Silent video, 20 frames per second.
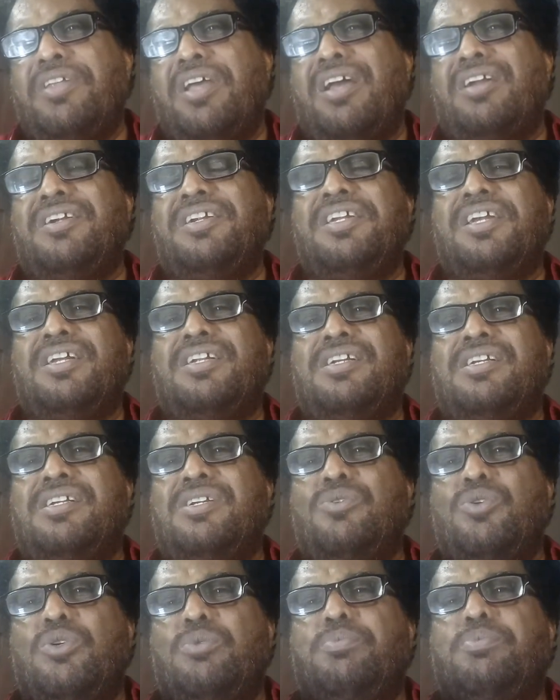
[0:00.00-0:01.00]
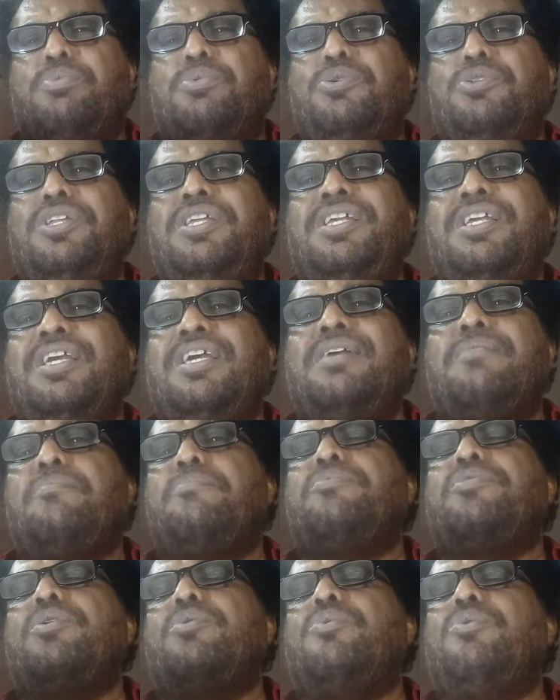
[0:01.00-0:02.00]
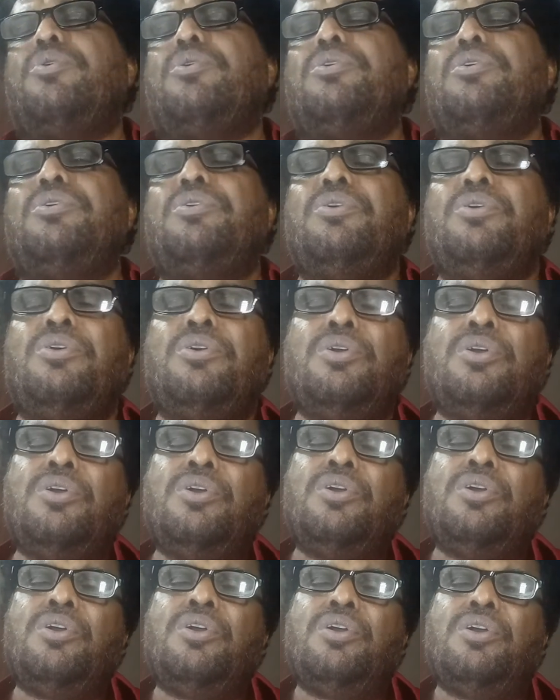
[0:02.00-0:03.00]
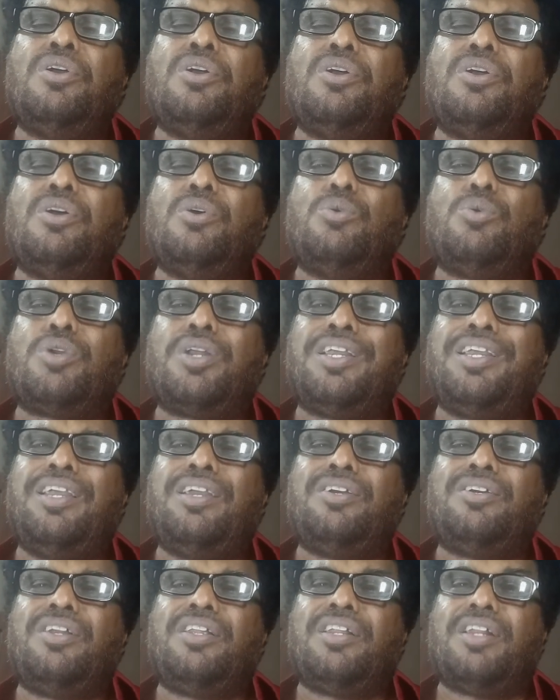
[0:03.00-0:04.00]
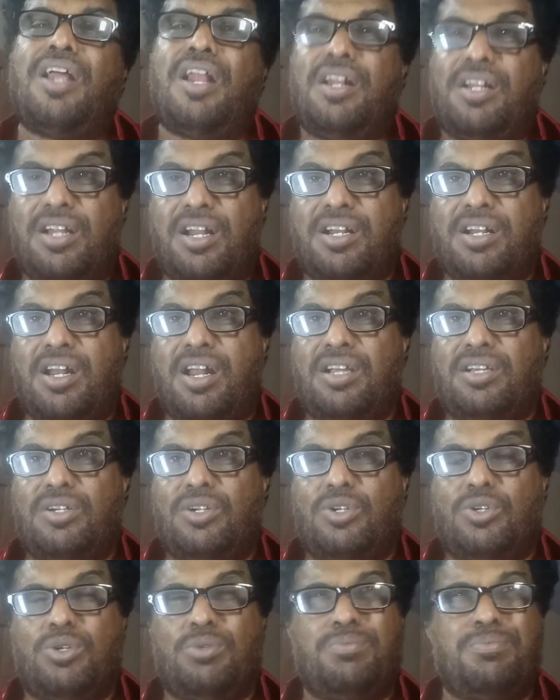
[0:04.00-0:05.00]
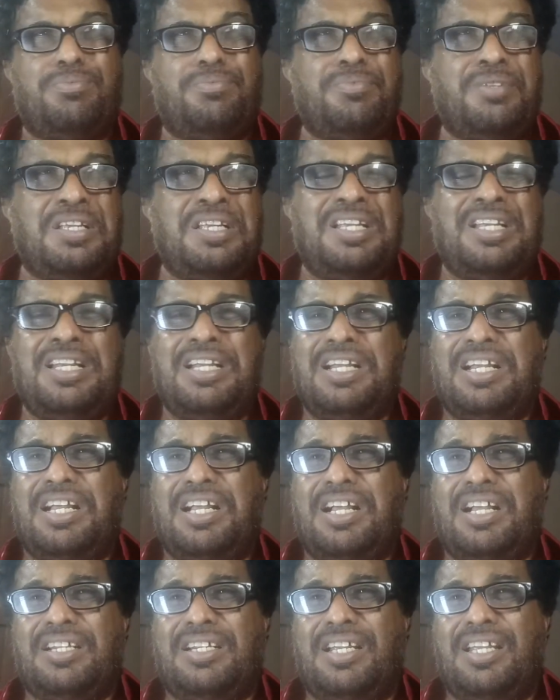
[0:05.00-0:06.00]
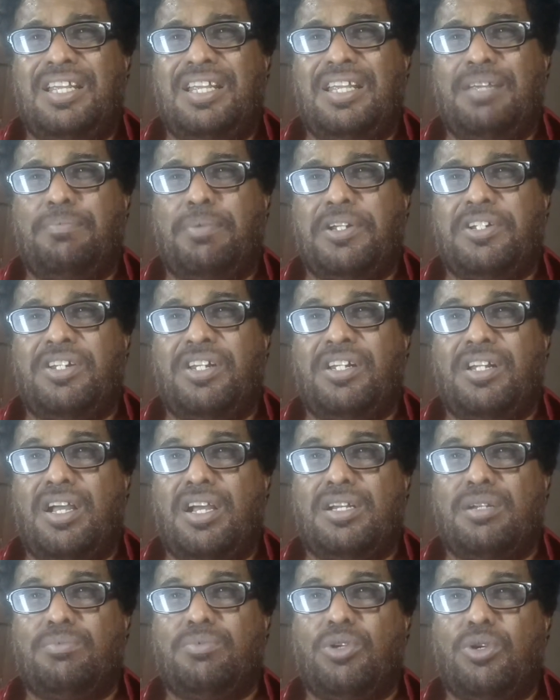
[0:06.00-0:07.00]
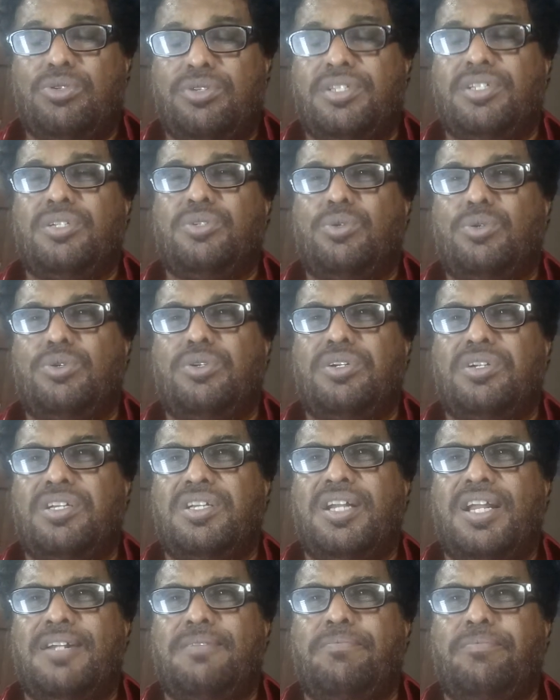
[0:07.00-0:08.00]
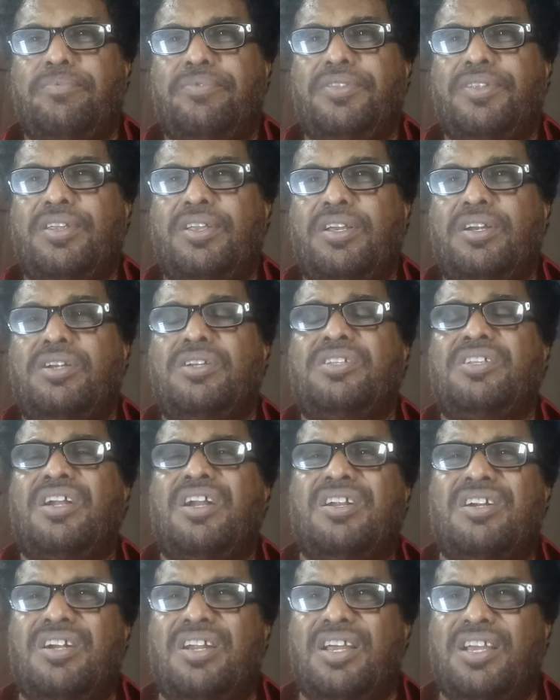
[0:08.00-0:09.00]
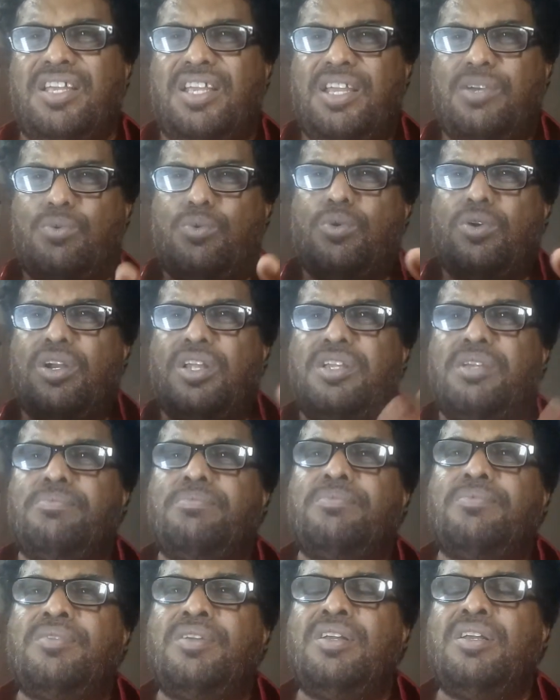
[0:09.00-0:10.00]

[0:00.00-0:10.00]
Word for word: நாலடியாருக்கு ஒரு புதிய ஒரு உரையை எழுதினால் நன்றாக இருக்கும் அதை பற்றி நானும் யோசித்து கொண்டிருக்கிறேன் எழுத்தாளர்களாகிய உங்களையும்